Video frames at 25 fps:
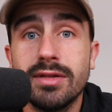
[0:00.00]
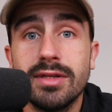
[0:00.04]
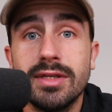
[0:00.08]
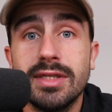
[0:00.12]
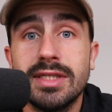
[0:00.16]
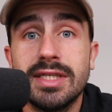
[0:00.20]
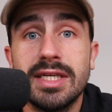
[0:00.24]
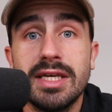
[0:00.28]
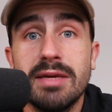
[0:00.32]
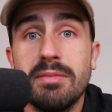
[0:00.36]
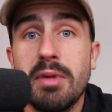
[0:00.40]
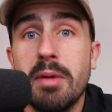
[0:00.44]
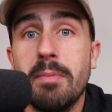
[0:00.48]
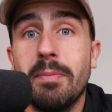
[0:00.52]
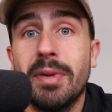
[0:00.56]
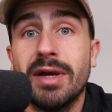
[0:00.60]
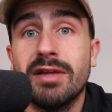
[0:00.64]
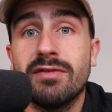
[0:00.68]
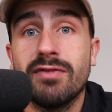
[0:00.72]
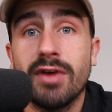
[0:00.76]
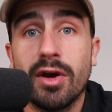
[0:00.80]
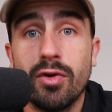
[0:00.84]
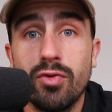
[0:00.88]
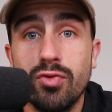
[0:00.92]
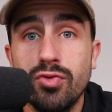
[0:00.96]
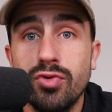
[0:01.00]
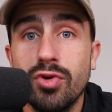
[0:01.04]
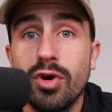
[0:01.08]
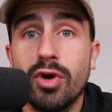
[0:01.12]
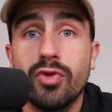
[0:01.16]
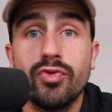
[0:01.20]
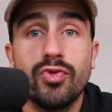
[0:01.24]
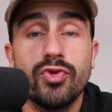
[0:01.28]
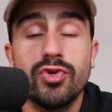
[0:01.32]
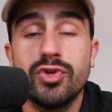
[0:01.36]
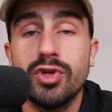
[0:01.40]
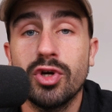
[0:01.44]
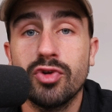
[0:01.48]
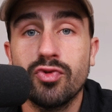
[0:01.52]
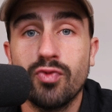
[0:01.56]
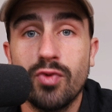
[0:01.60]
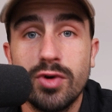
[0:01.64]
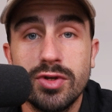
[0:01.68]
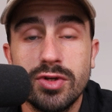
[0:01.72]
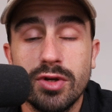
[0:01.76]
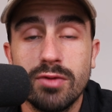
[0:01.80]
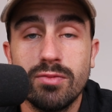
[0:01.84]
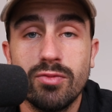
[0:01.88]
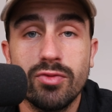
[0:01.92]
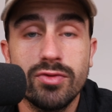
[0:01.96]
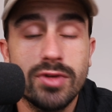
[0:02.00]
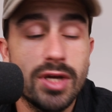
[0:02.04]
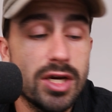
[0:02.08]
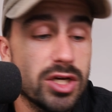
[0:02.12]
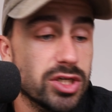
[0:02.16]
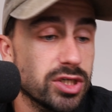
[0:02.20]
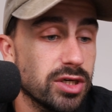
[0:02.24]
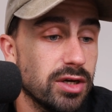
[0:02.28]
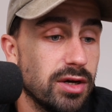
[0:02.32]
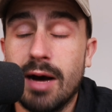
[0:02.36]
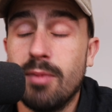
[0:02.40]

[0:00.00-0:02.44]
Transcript: n'essayez même pas de faire 1 heure, 2 heures, 3 heures de montage,